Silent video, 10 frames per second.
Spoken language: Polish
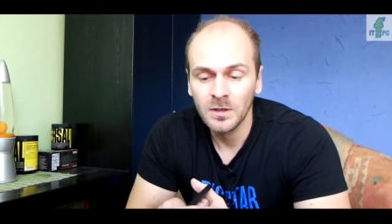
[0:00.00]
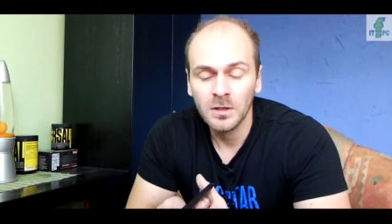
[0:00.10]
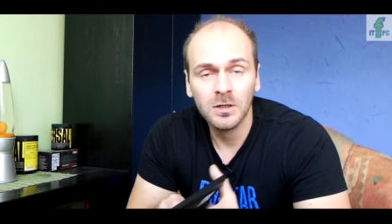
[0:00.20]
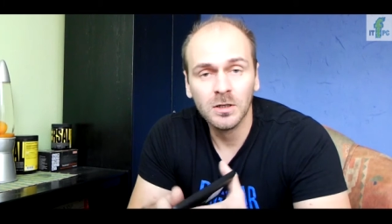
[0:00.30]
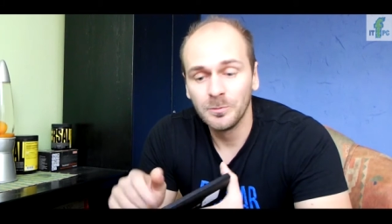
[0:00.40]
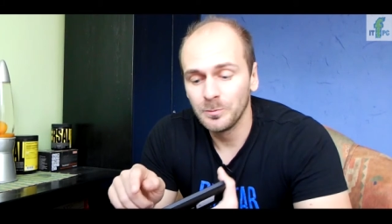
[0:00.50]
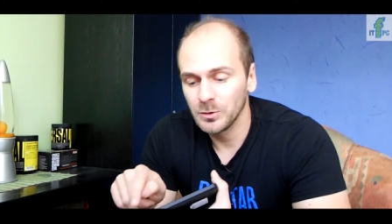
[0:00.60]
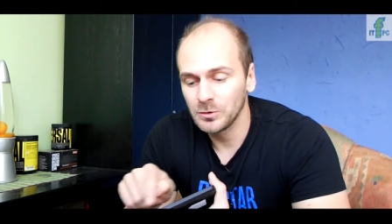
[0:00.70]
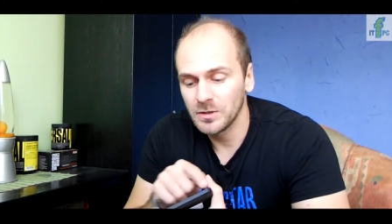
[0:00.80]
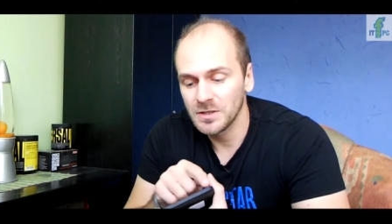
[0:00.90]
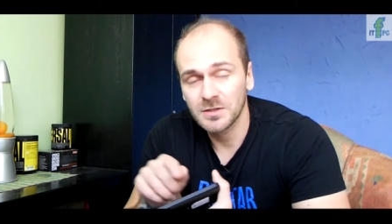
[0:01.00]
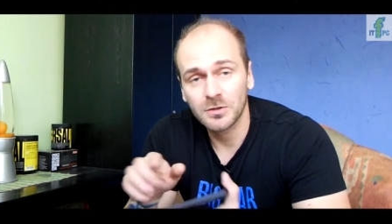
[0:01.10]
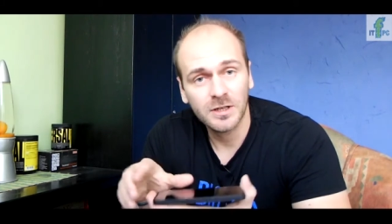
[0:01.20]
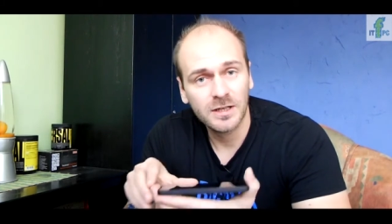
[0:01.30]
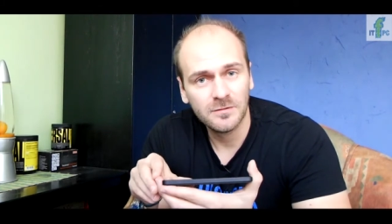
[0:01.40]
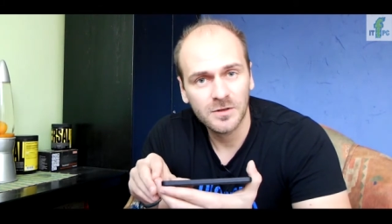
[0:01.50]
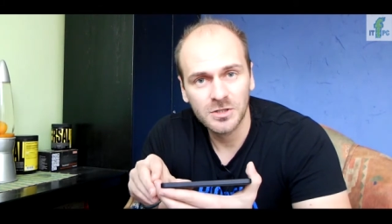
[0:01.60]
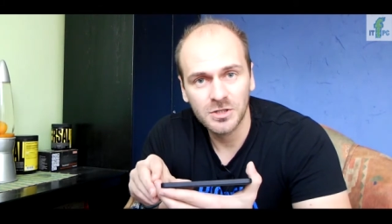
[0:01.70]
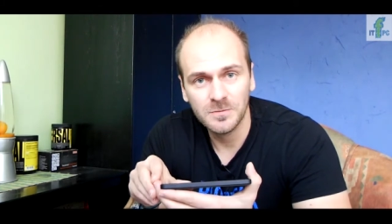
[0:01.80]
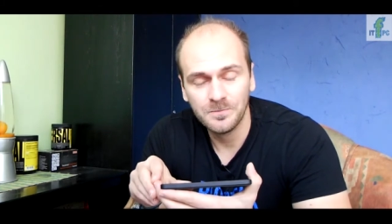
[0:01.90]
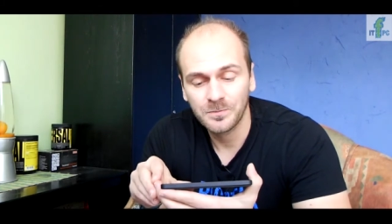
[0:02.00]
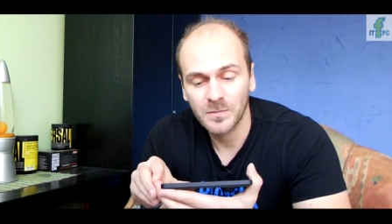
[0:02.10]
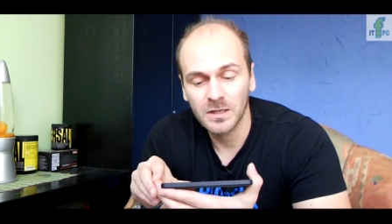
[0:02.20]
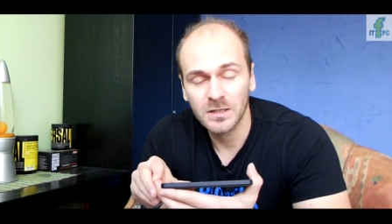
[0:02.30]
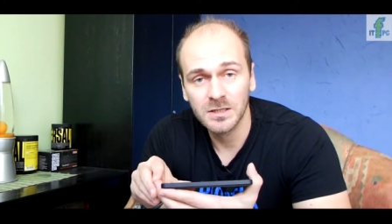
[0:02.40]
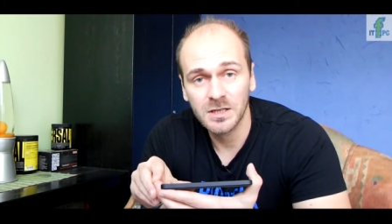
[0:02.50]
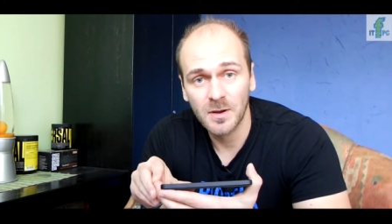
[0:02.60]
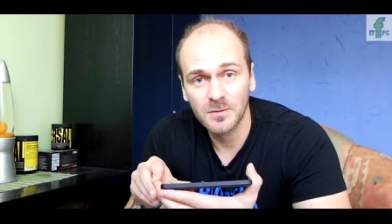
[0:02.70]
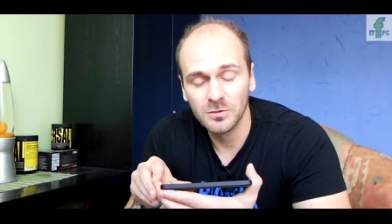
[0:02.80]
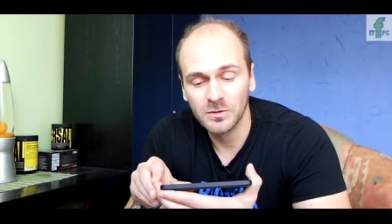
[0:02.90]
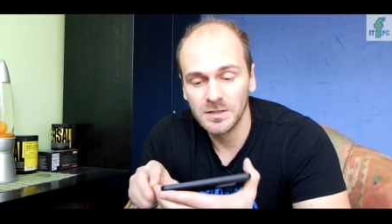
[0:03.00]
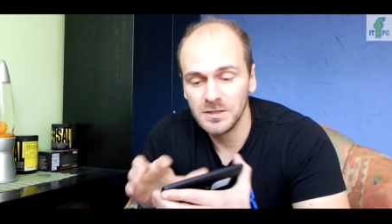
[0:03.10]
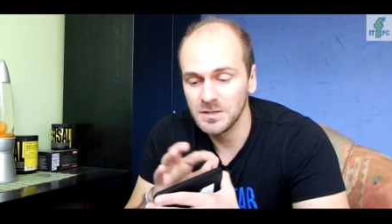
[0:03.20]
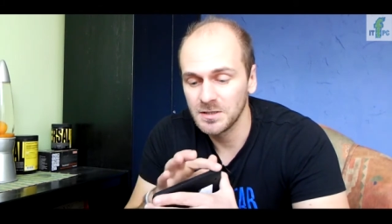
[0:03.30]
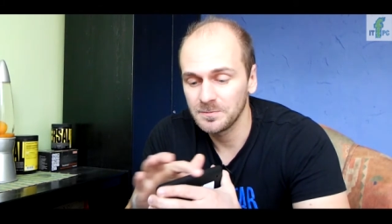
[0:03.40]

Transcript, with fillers: Y, po drugiej stronie krawędzi nie mamy tutaj nic,